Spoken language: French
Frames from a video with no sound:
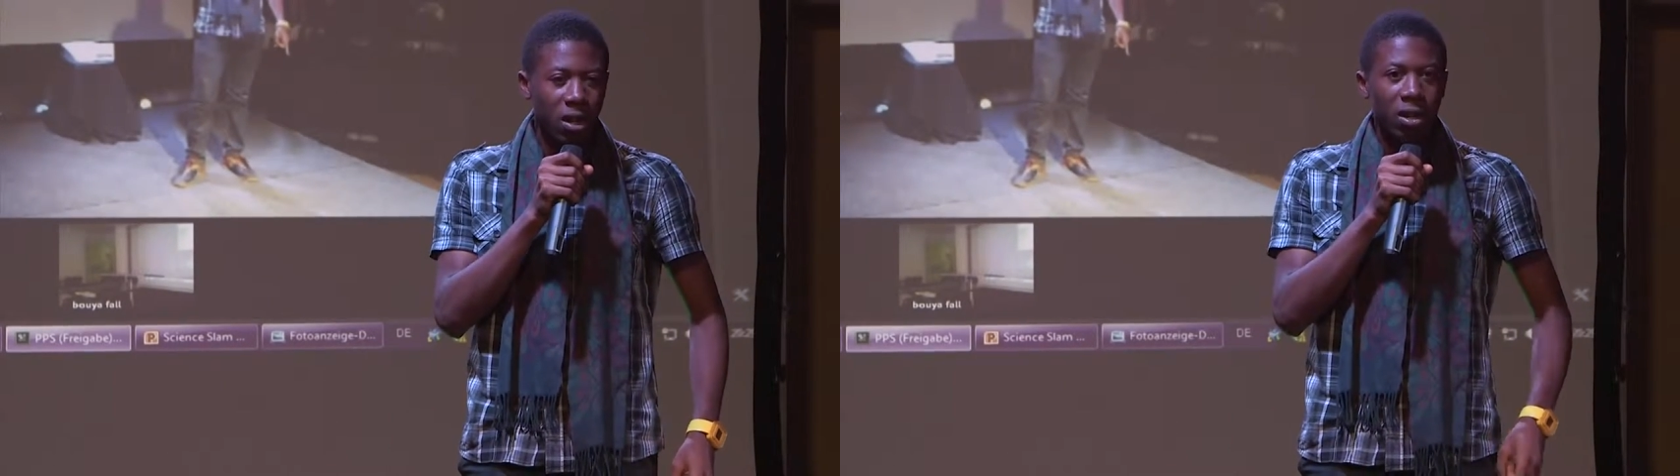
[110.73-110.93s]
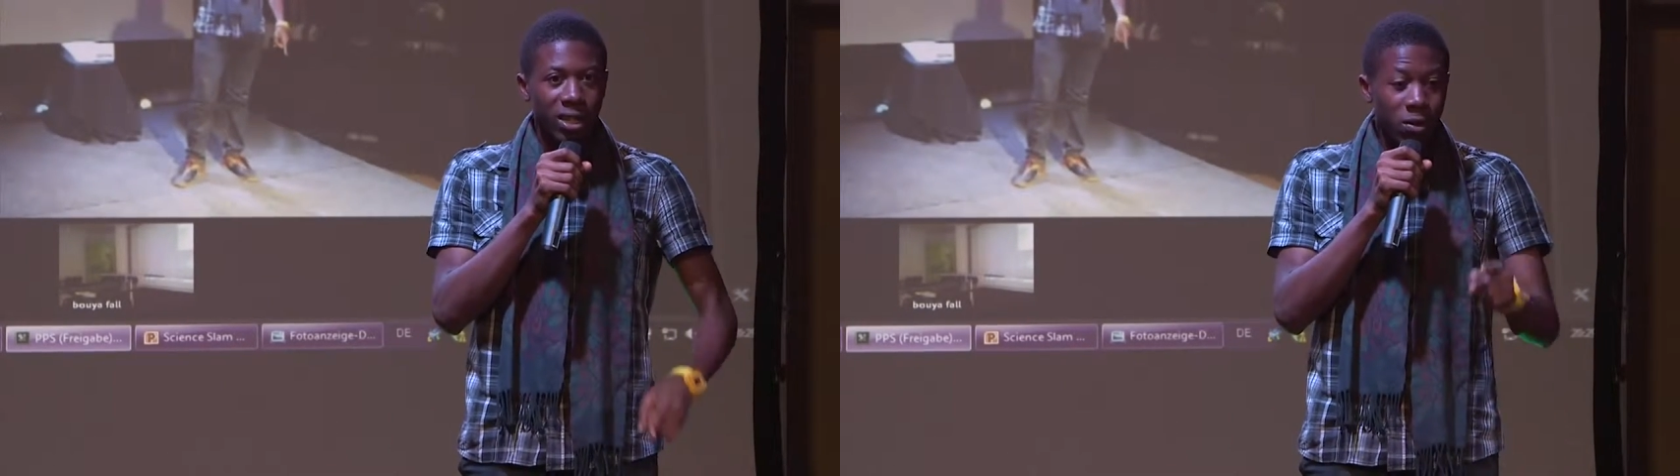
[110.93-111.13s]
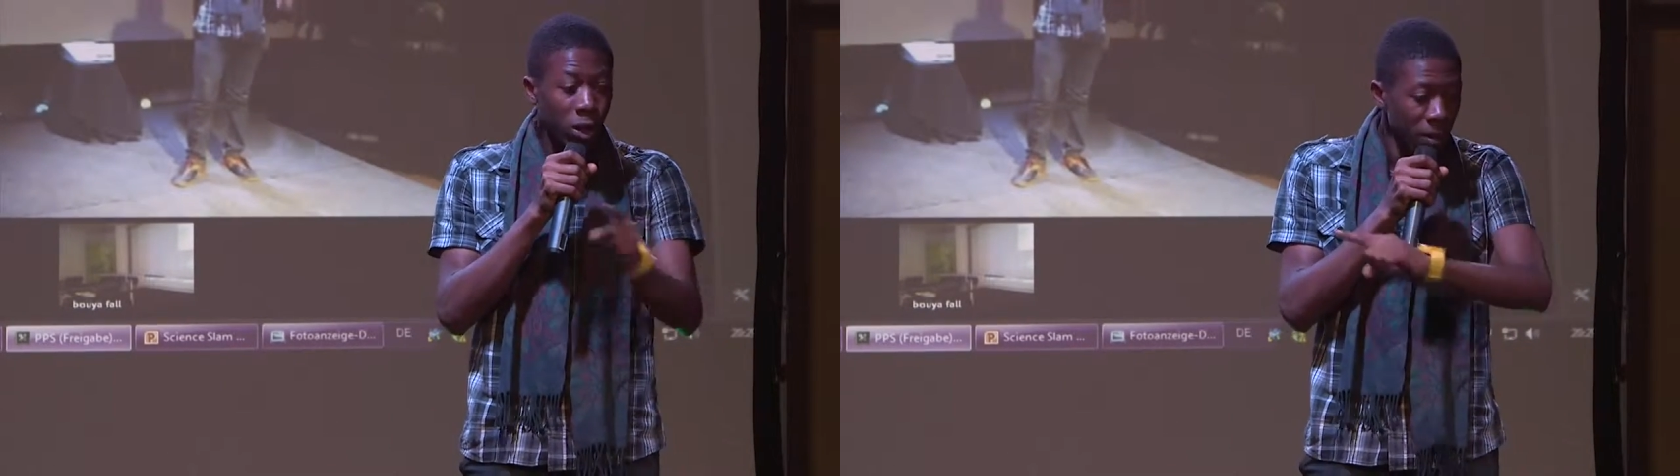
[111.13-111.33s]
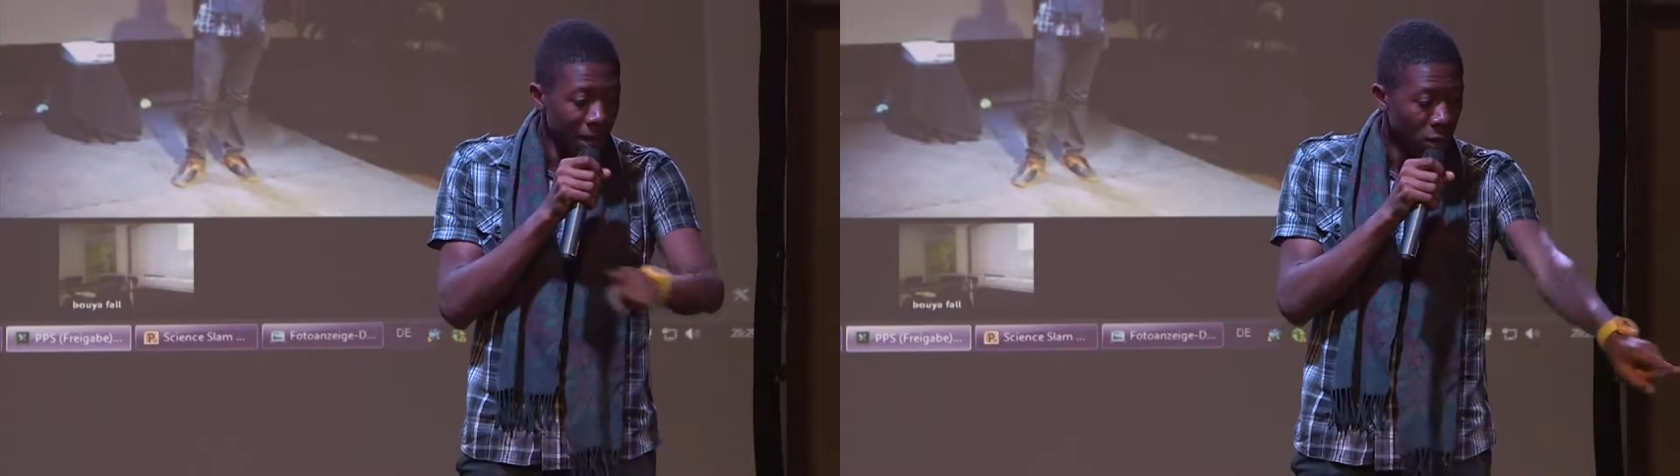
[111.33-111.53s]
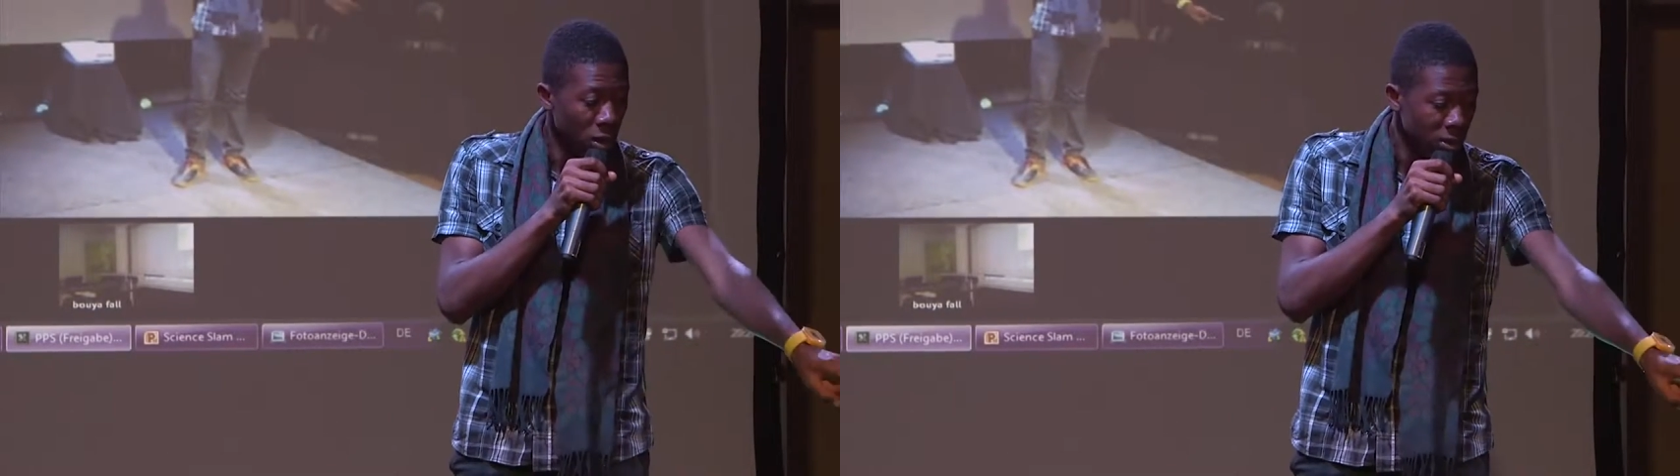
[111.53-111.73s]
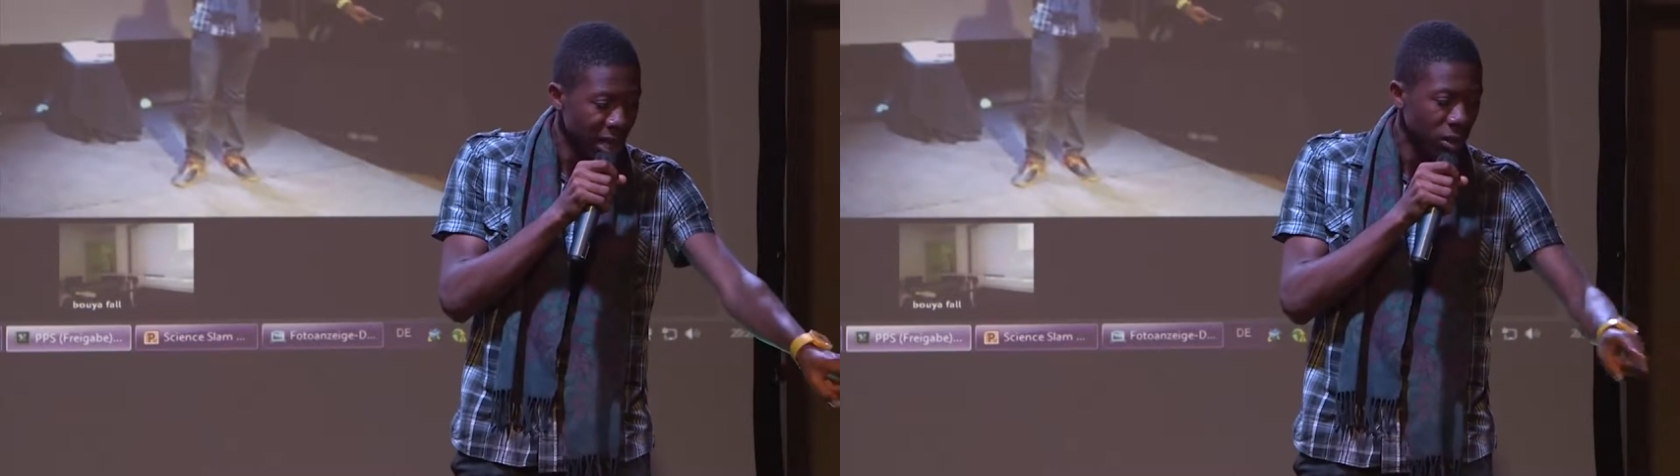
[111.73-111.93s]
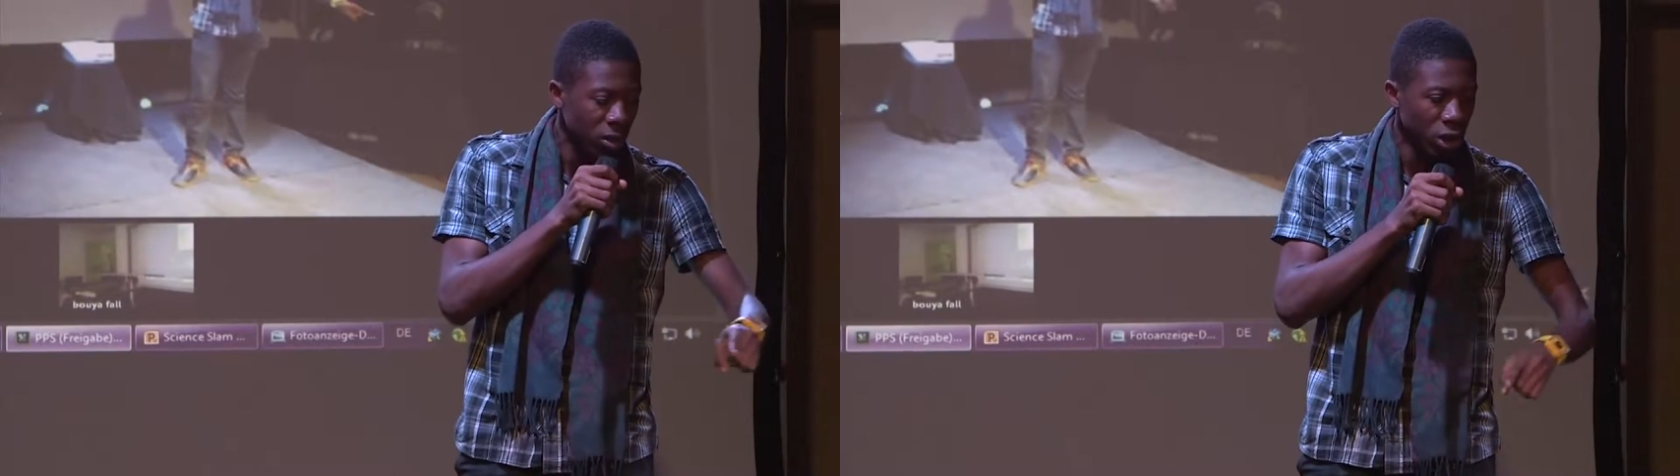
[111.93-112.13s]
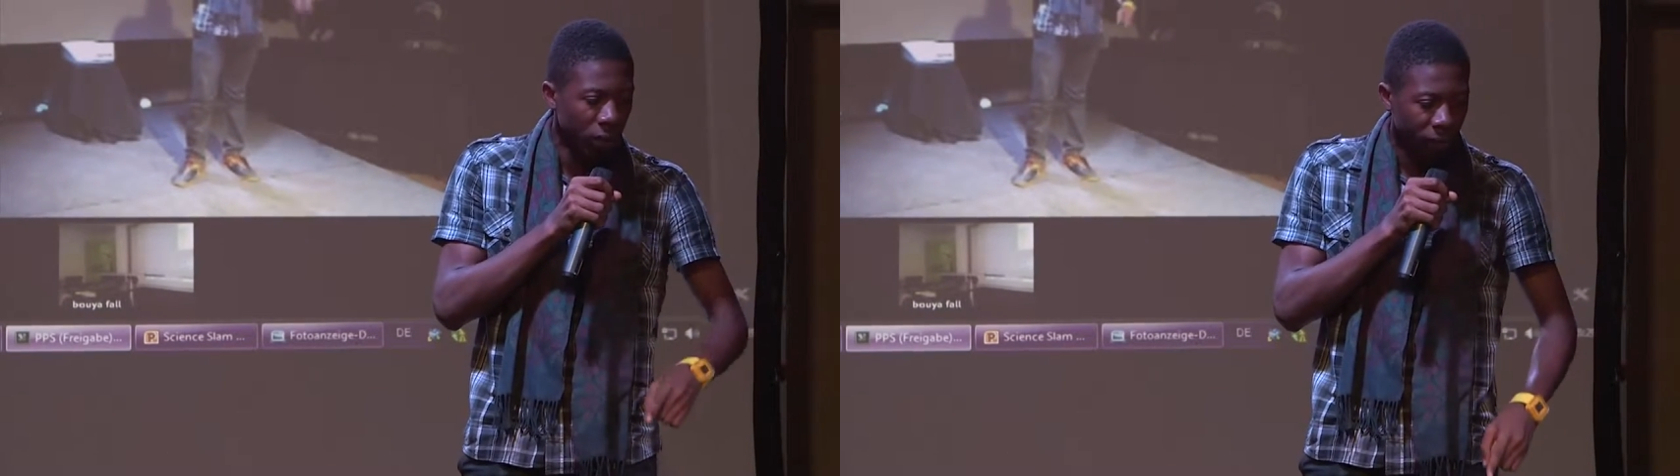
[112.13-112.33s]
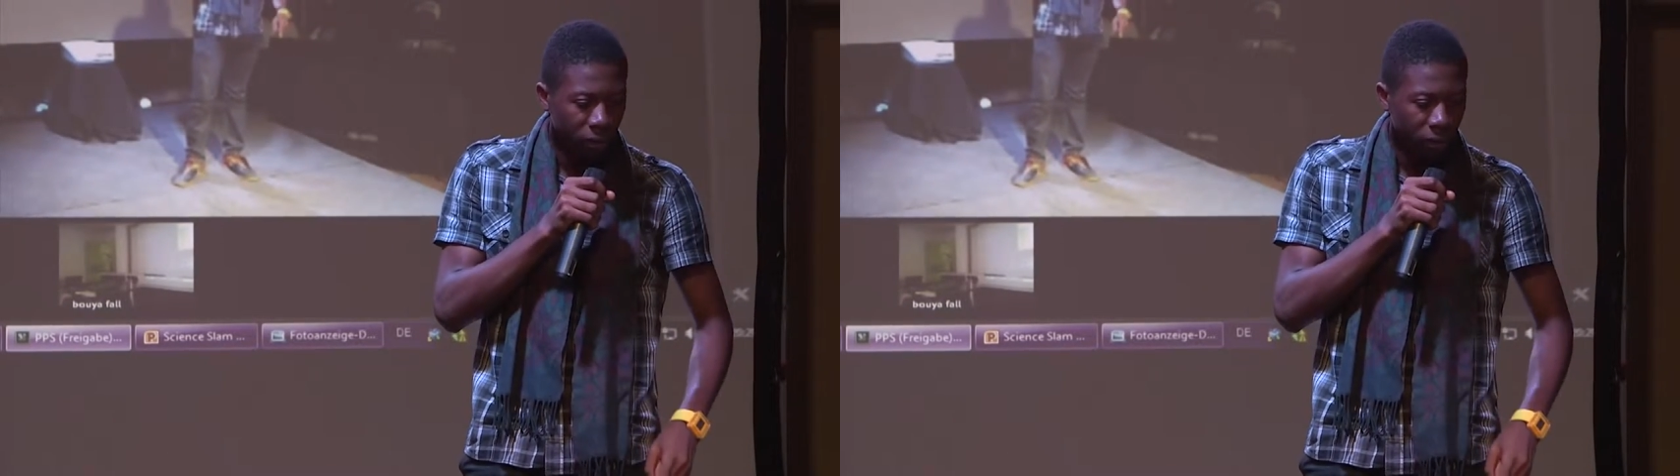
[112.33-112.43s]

C'est lui qui m'a donné le sac de chef.